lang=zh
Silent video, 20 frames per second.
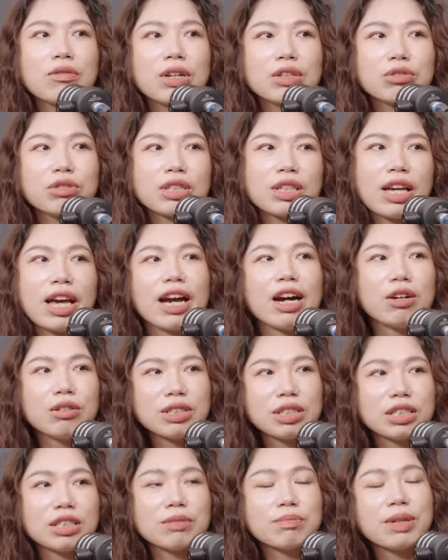为就是 L
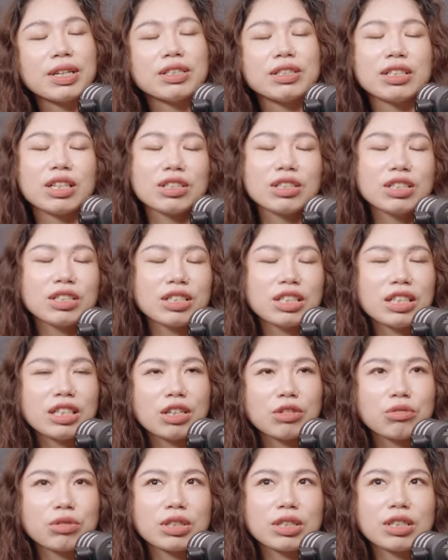其实本身是一
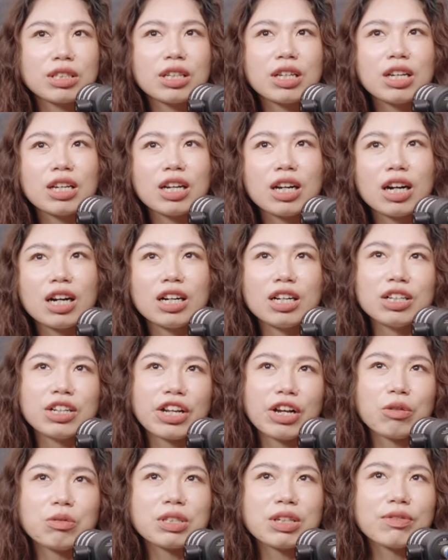个就是呃
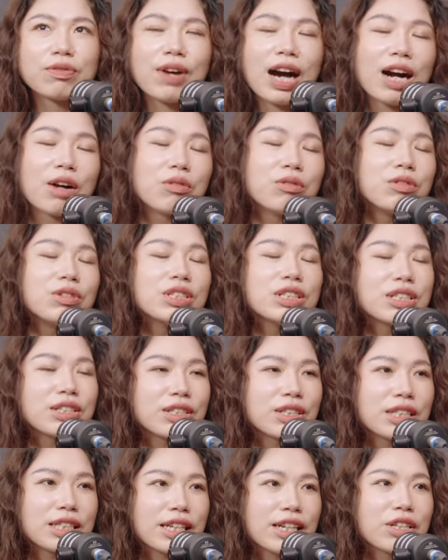留着法国血
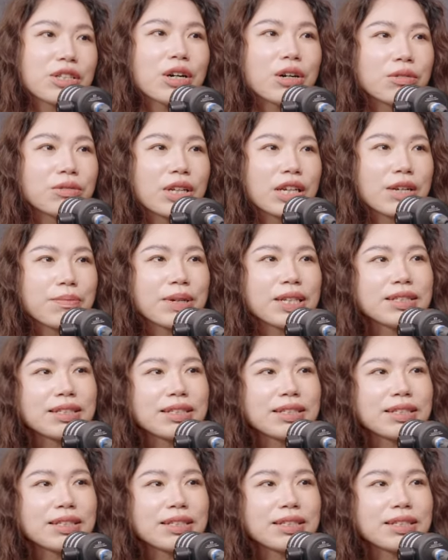血统的一本